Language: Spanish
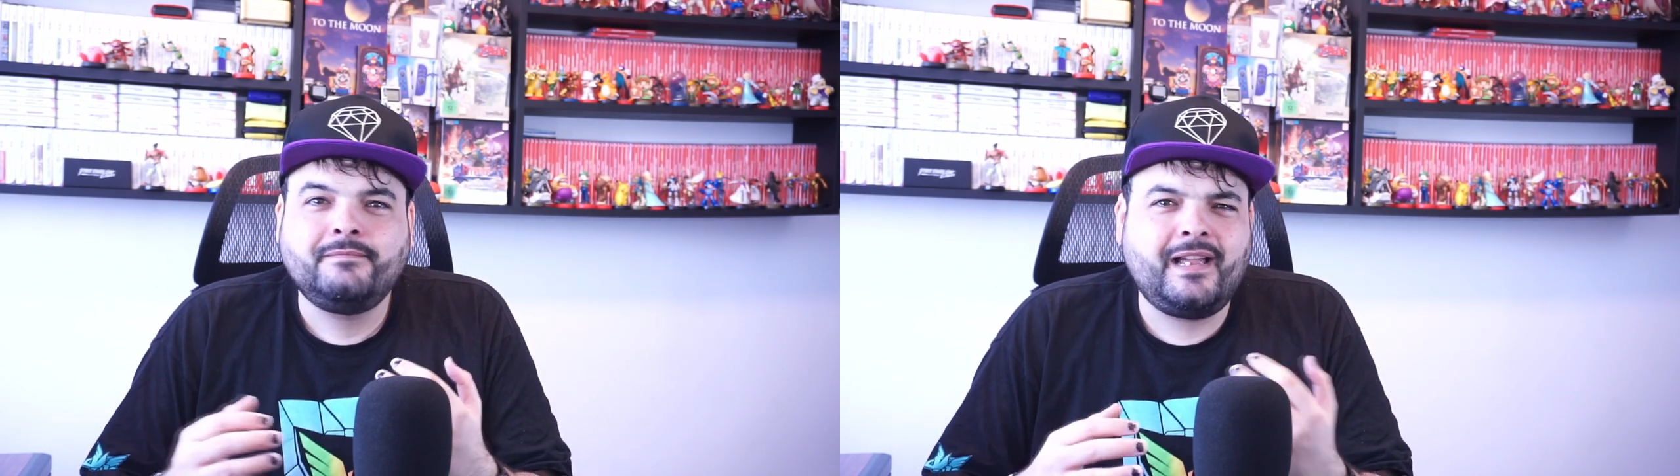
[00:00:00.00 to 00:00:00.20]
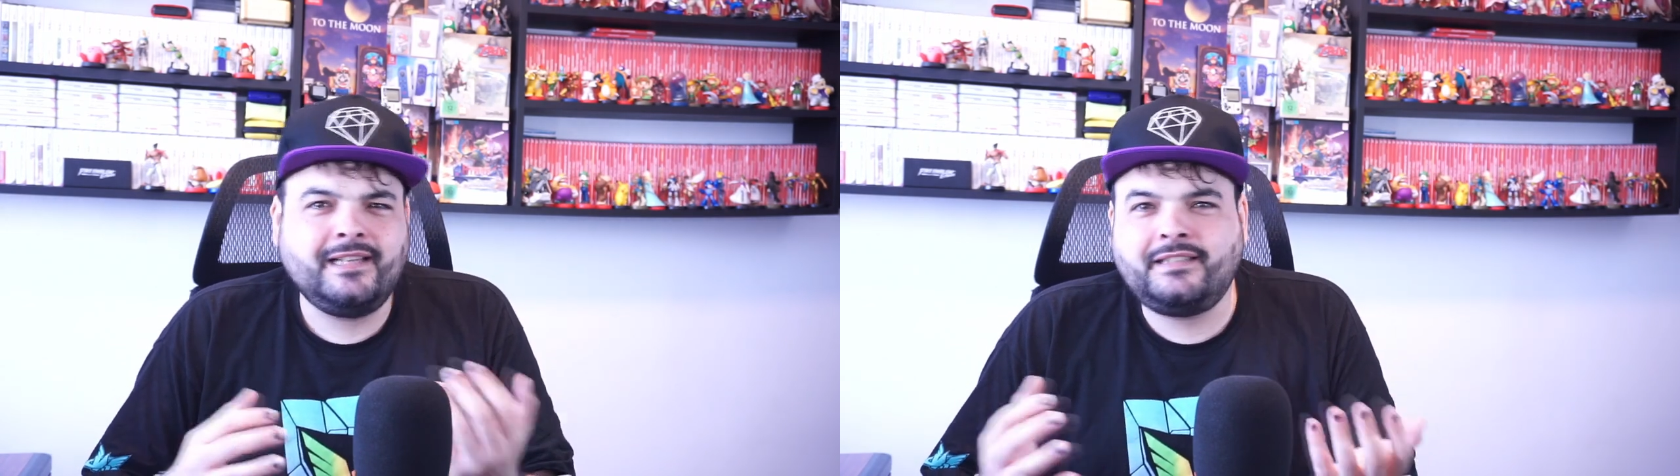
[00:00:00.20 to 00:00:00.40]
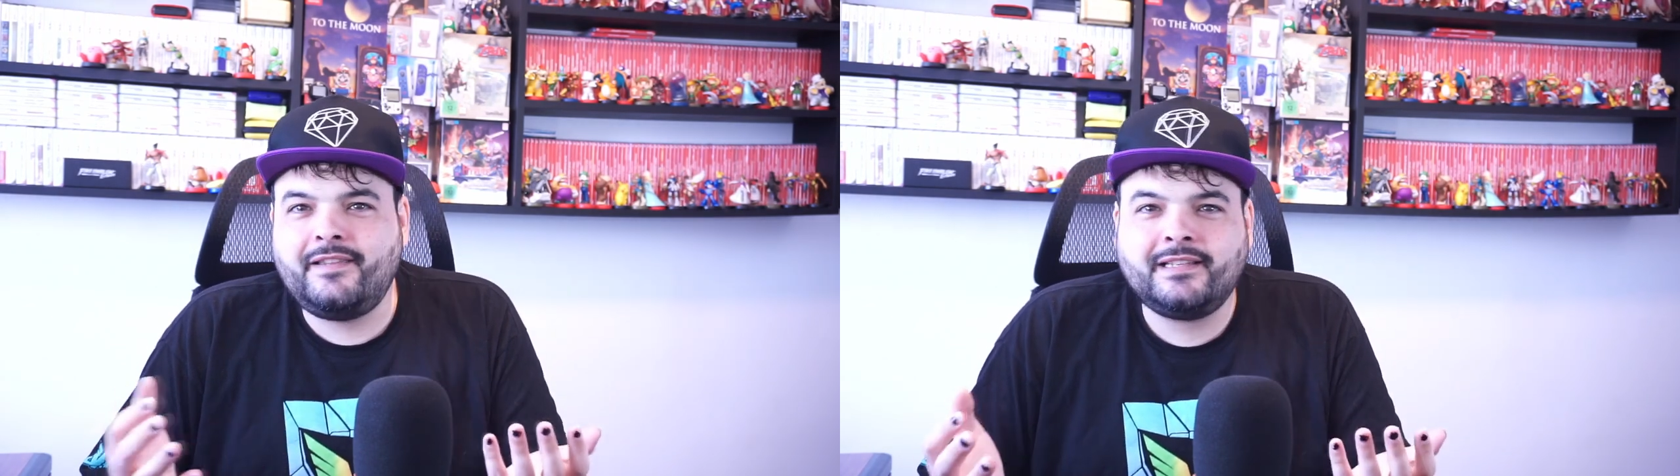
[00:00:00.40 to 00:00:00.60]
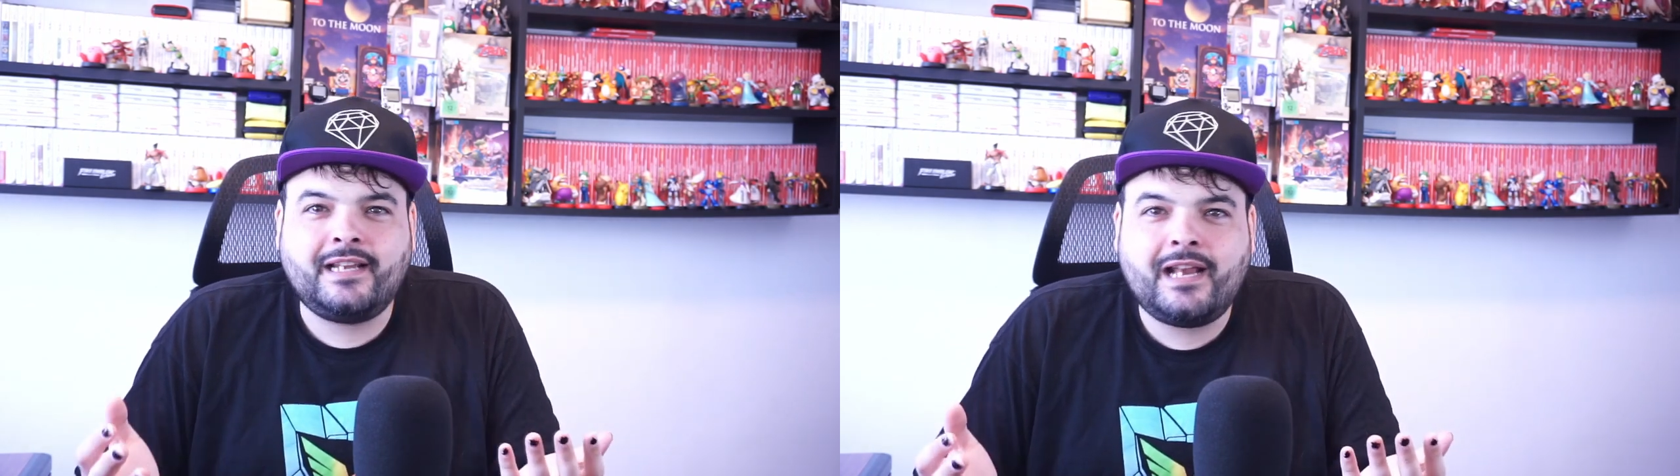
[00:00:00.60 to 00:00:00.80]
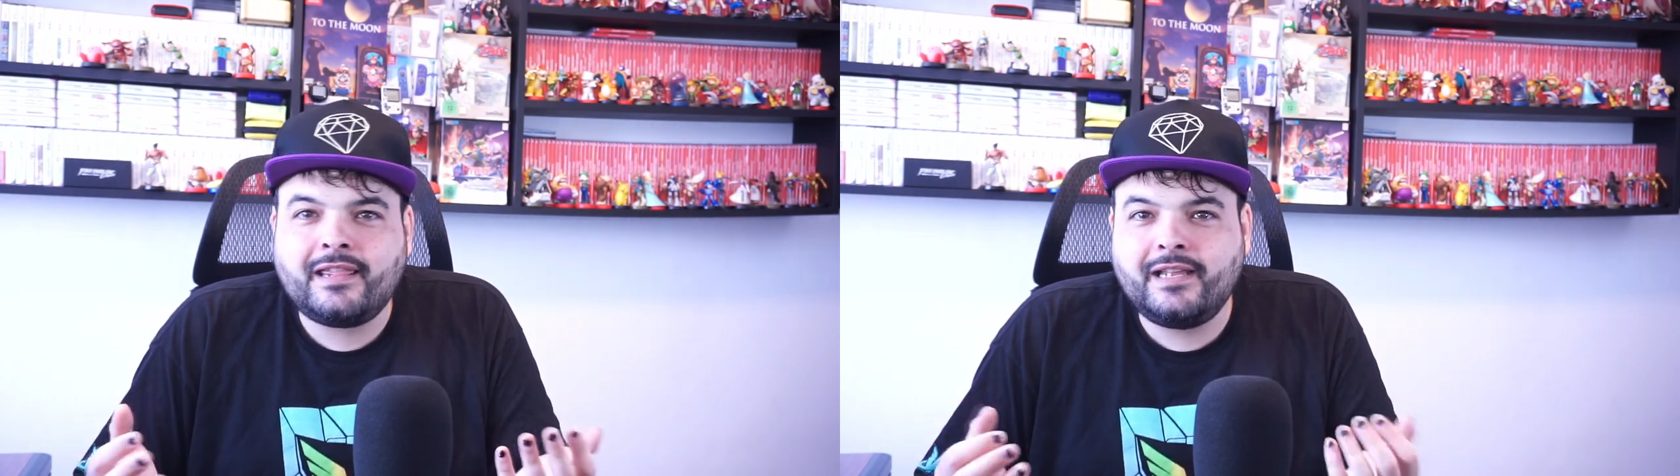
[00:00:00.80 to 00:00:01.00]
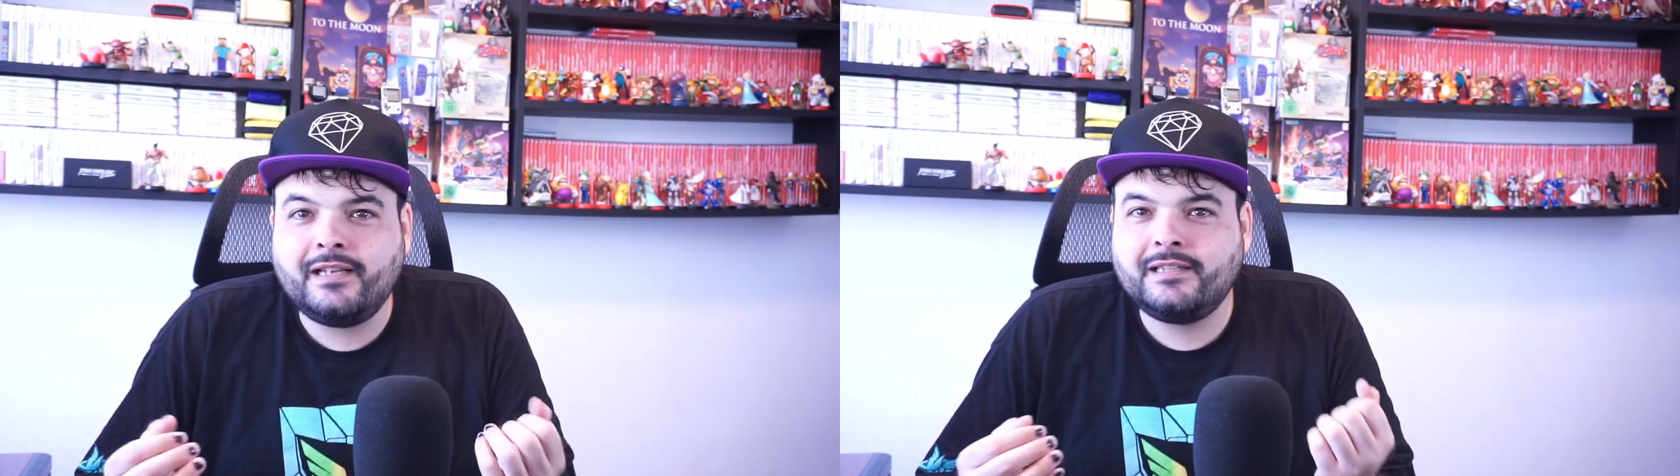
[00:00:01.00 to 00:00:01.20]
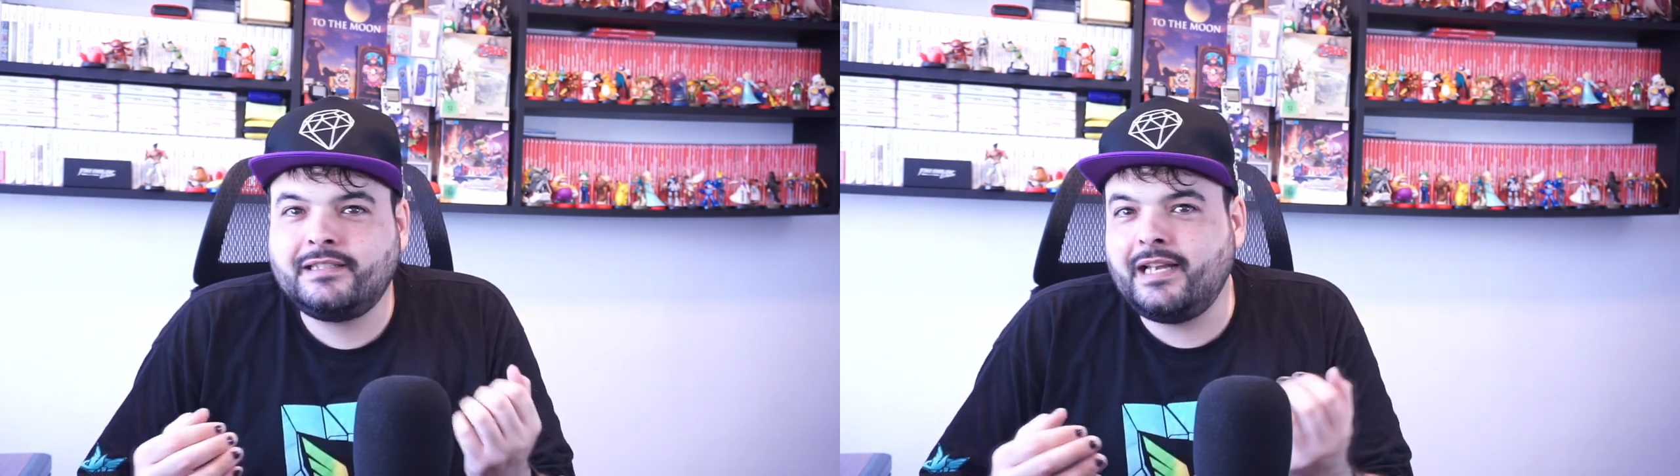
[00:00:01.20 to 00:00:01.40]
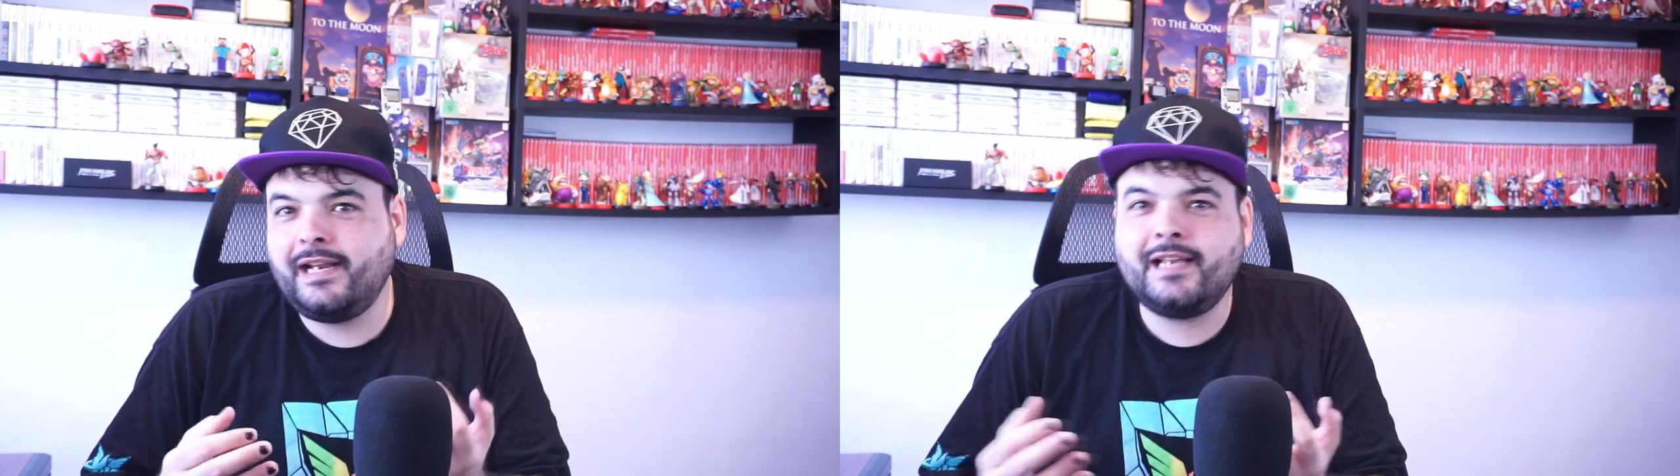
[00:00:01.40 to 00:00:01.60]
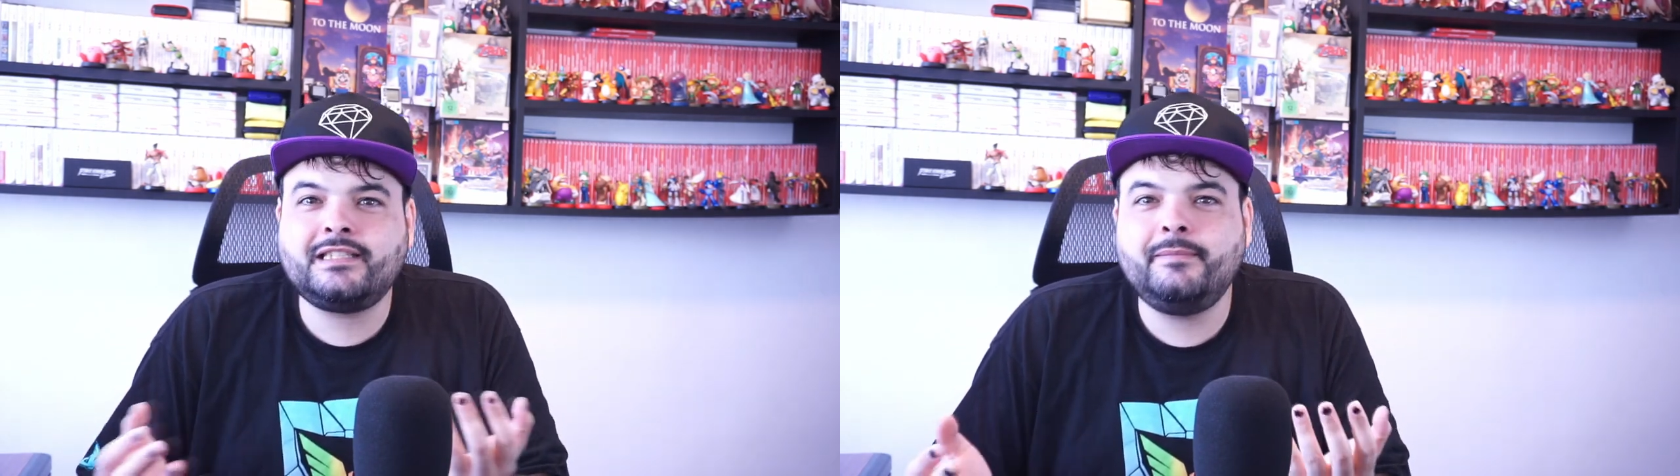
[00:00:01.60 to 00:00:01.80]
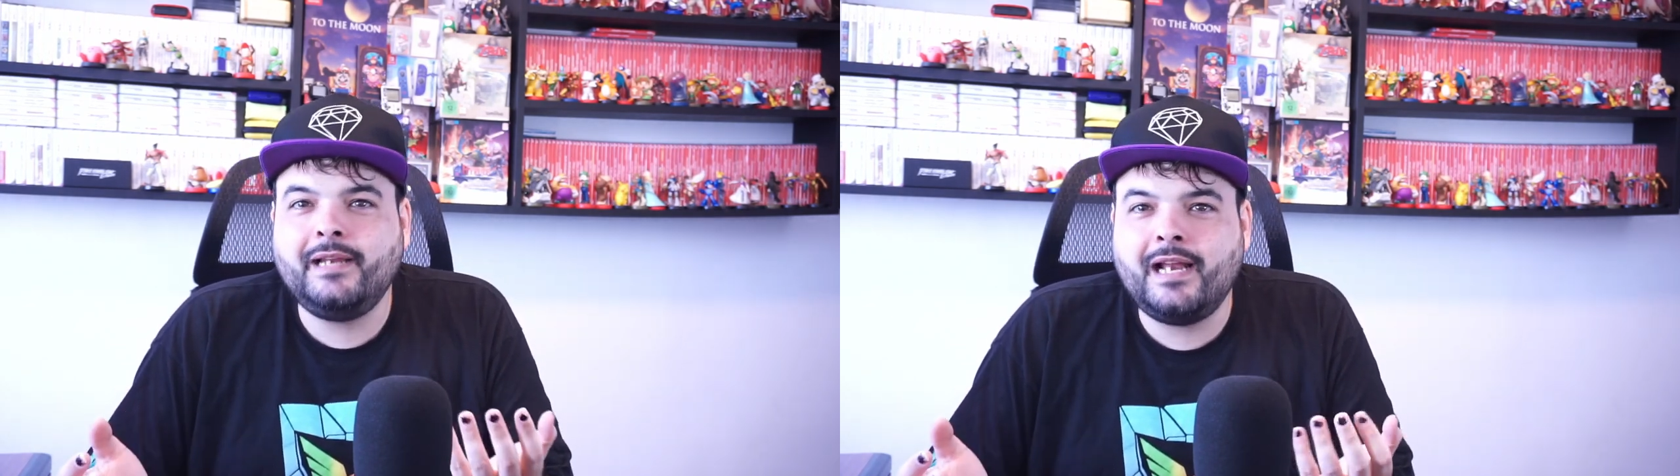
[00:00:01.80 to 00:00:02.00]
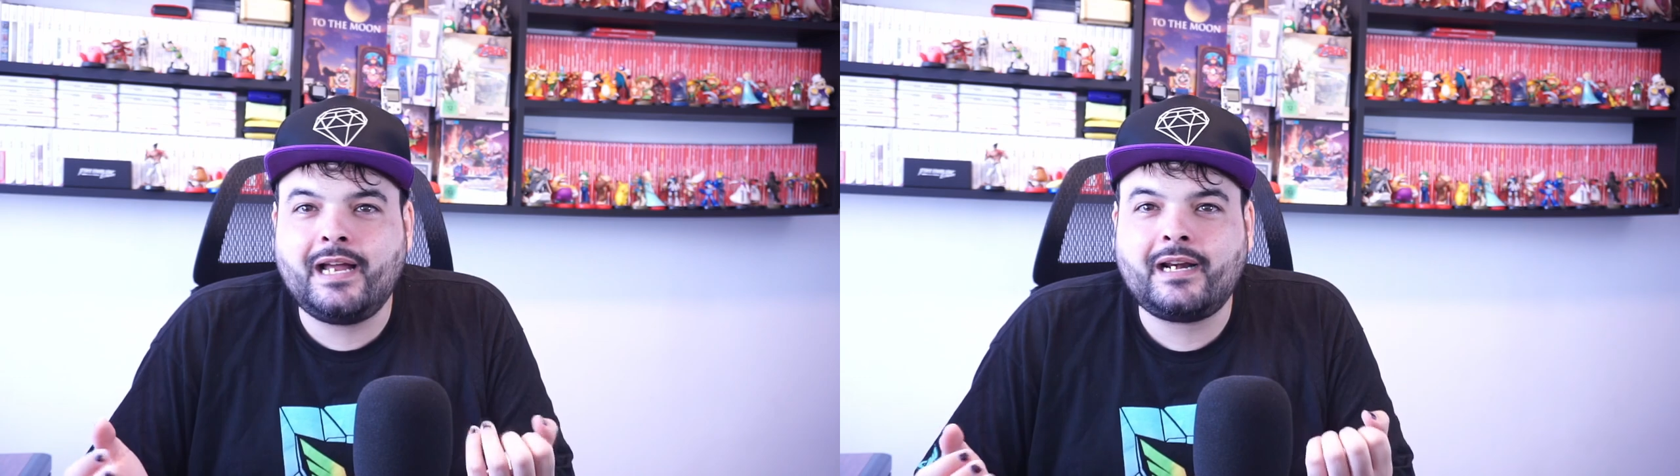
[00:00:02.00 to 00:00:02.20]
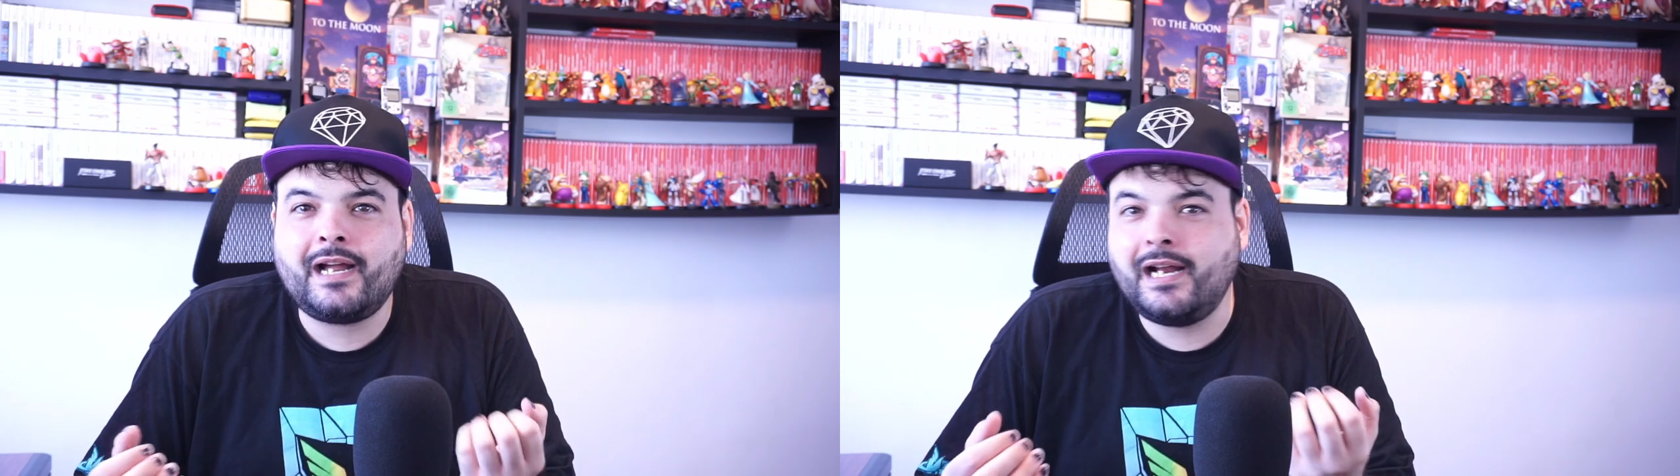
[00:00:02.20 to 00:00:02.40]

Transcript: Este desenlace sería similar